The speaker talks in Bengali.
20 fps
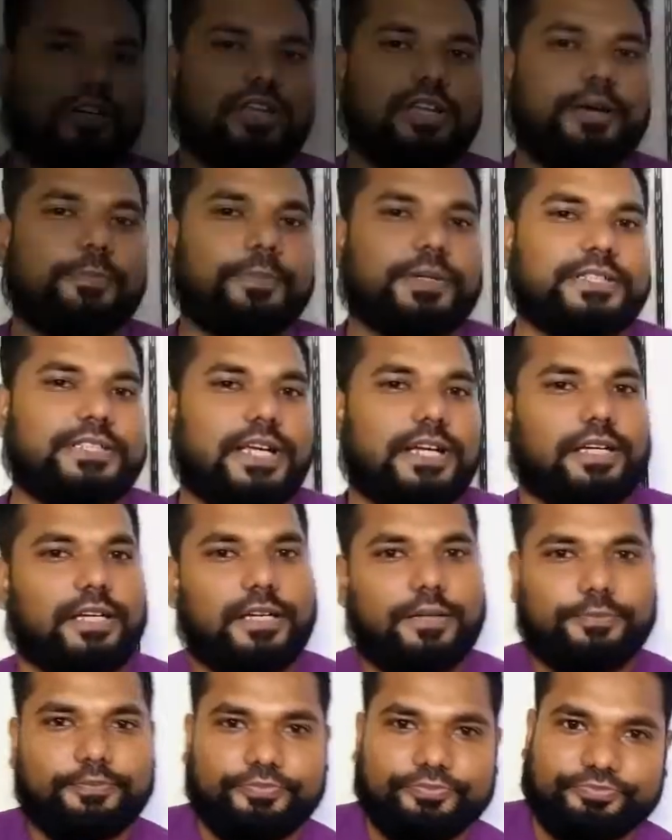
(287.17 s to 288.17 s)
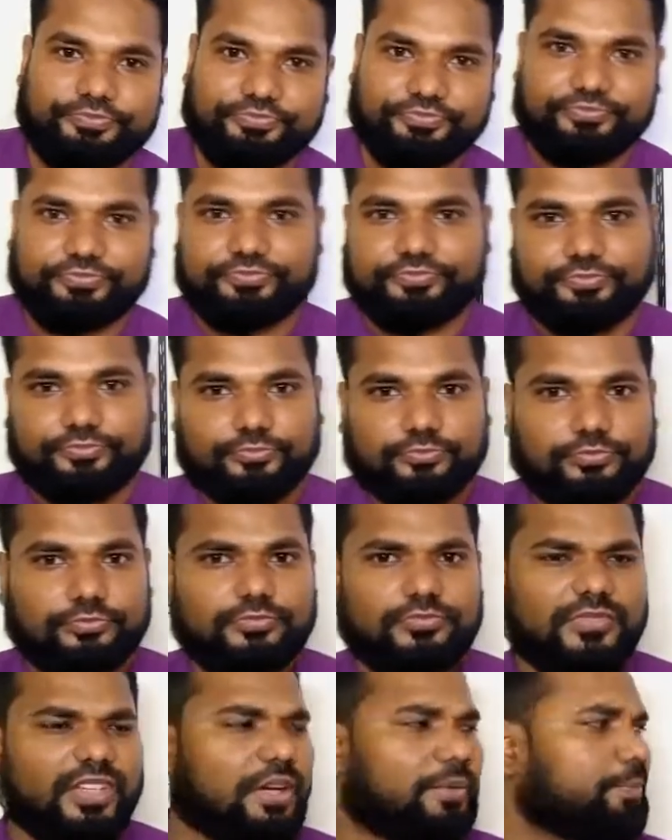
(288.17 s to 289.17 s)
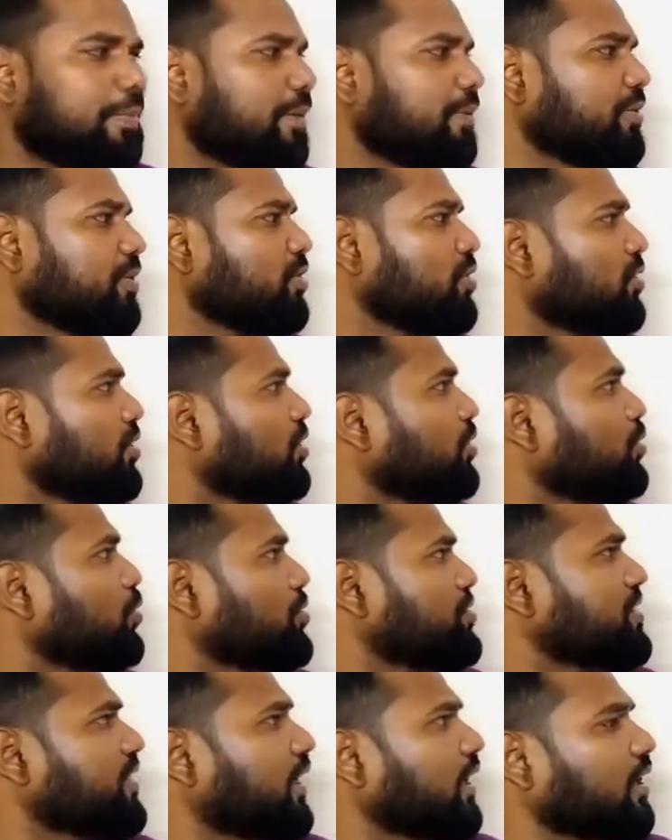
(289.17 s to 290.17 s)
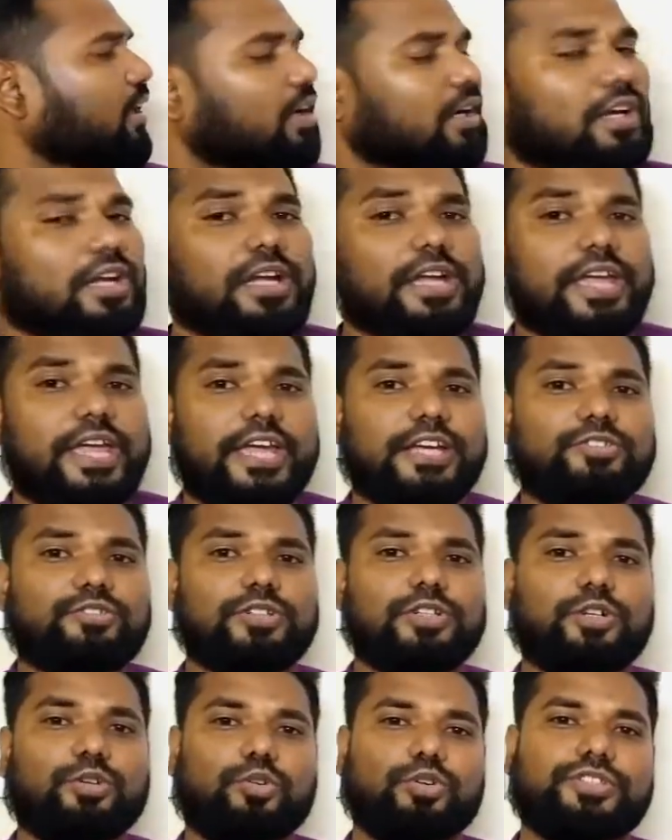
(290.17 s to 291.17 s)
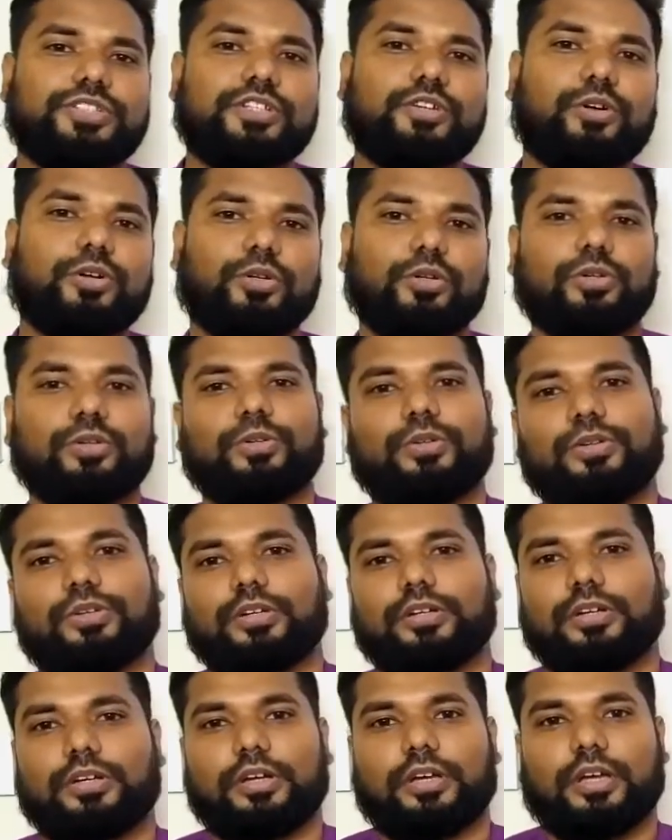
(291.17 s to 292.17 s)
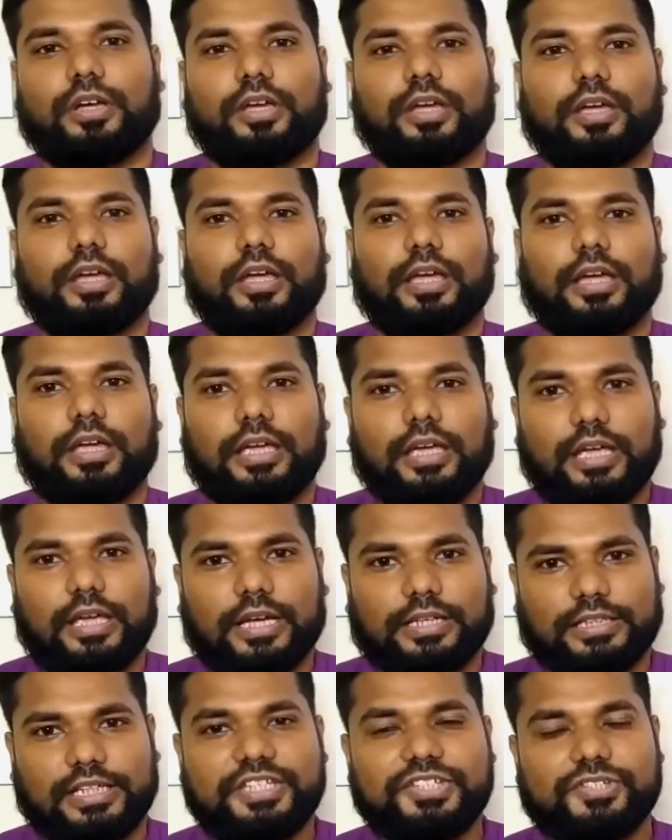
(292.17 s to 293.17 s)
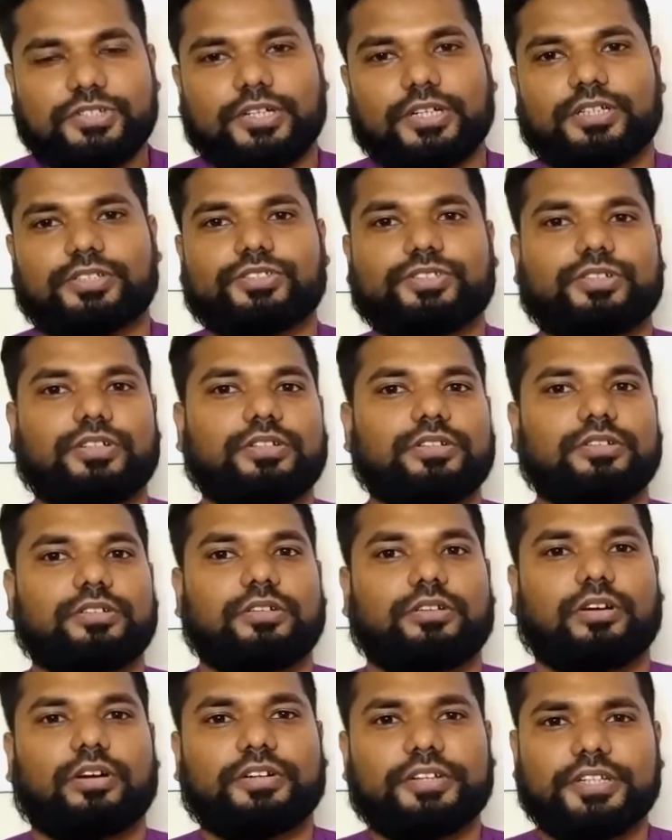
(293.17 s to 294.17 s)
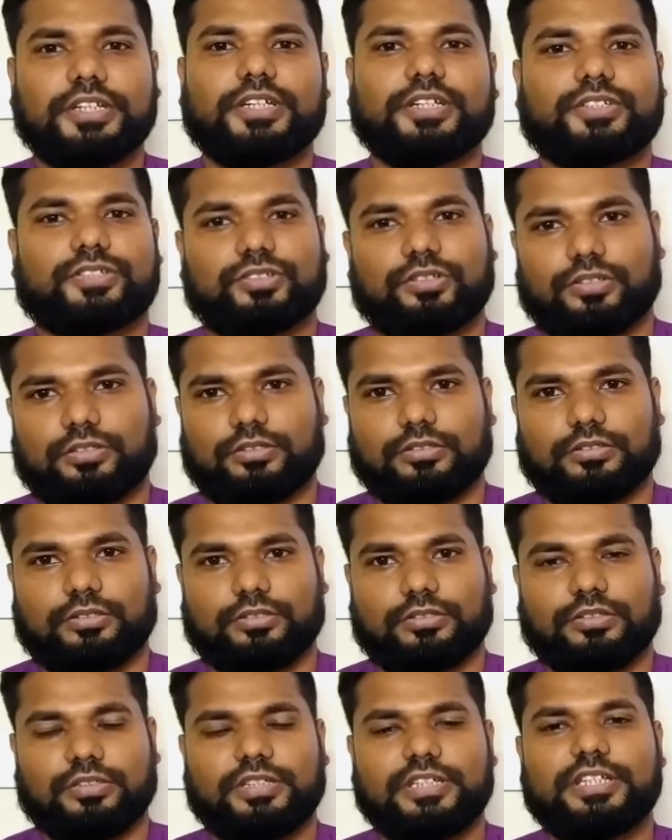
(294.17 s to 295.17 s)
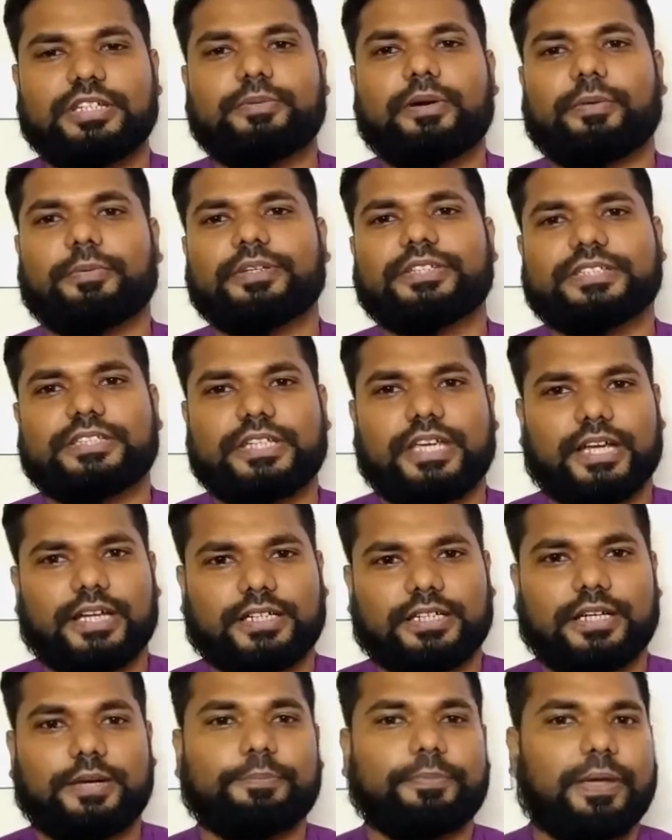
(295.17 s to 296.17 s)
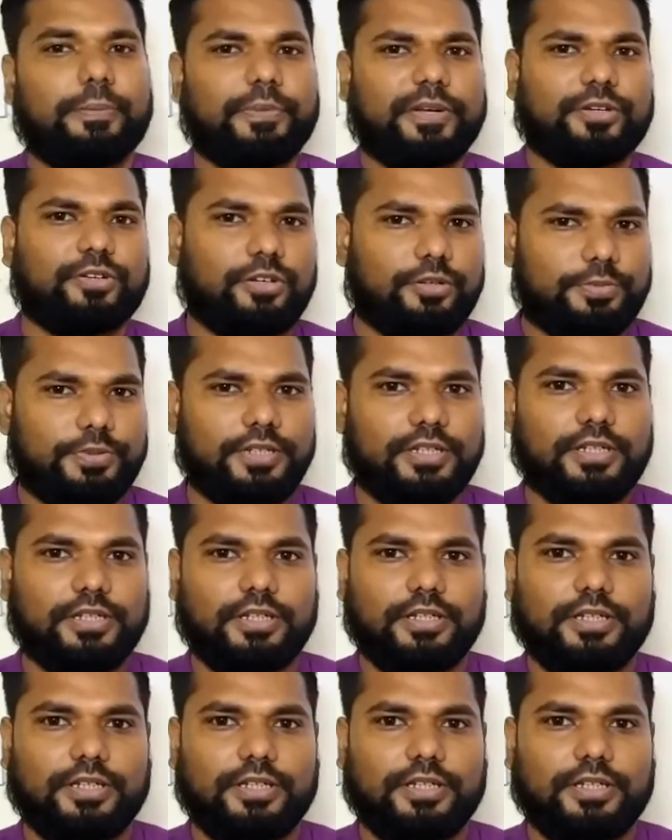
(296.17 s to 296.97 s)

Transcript: তাহলে আমরা জানলাম বিভিন্ন ধরনের ক্রসিং অ্যাকচুয়ালি ক্রসিং হলো একটা ইনস্ট্রাকশন অর ডিরেকশন কিভাবে চেকটা পেমেন্ট হবে